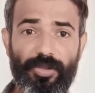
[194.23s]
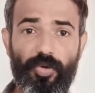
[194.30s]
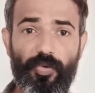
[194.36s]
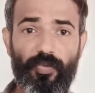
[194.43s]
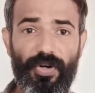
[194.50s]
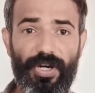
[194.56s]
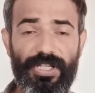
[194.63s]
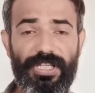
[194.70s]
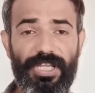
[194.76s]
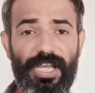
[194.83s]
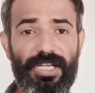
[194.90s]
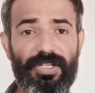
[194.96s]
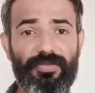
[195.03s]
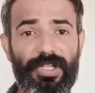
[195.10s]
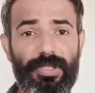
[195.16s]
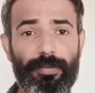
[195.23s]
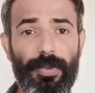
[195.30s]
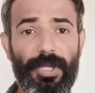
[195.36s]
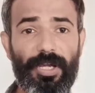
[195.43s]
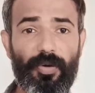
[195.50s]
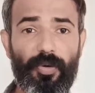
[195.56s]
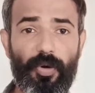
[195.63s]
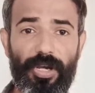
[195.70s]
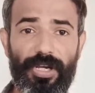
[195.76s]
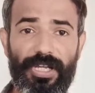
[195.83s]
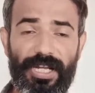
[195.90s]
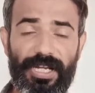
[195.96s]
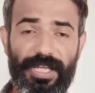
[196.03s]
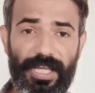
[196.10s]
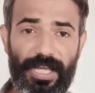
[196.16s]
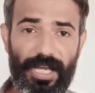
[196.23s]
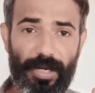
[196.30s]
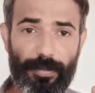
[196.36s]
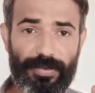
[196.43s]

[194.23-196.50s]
तो 181 पे कॉल करके